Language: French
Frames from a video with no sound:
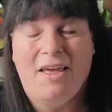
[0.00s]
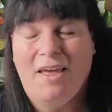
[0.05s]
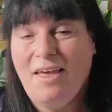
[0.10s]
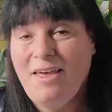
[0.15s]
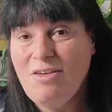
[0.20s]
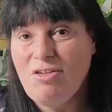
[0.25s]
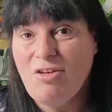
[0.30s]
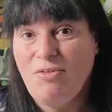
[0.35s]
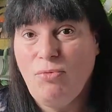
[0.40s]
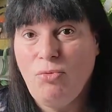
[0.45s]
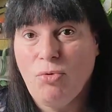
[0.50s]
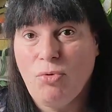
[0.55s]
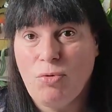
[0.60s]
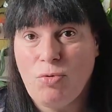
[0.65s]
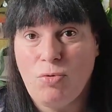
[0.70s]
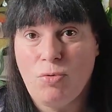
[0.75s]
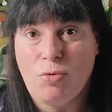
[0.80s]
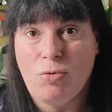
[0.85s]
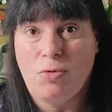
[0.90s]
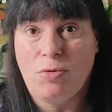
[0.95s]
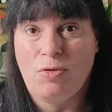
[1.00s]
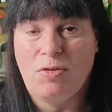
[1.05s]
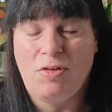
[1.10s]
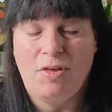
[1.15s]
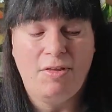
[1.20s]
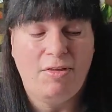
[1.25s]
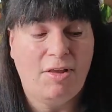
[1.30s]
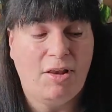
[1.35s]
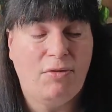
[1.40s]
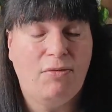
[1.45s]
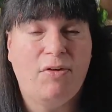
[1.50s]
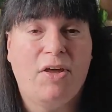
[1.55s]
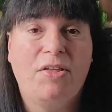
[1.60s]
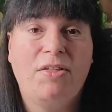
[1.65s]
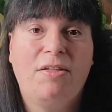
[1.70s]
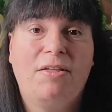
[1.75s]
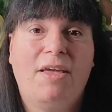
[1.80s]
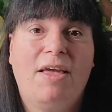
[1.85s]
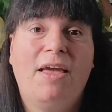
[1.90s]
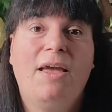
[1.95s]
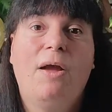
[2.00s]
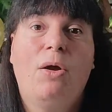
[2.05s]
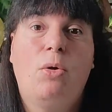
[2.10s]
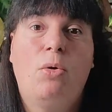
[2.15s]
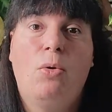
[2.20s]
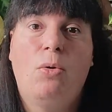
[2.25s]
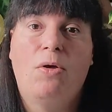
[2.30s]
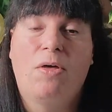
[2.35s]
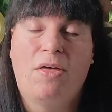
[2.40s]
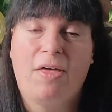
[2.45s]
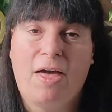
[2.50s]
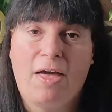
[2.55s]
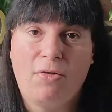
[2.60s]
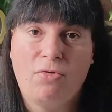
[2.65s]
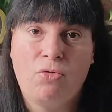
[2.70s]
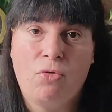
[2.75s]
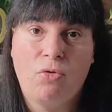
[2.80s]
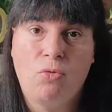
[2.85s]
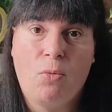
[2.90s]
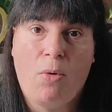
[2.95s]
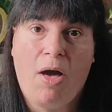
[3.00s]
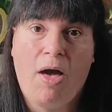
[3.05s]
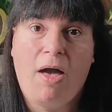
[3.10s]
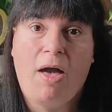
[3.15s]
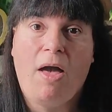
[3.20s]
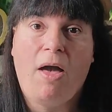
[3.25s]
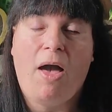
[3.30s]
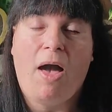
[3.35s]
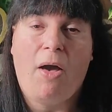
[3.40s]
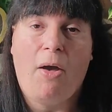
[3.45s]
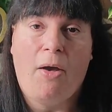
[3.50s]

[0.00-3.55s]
Et j'ai vu que sur ce site, ils vendaient le carte noire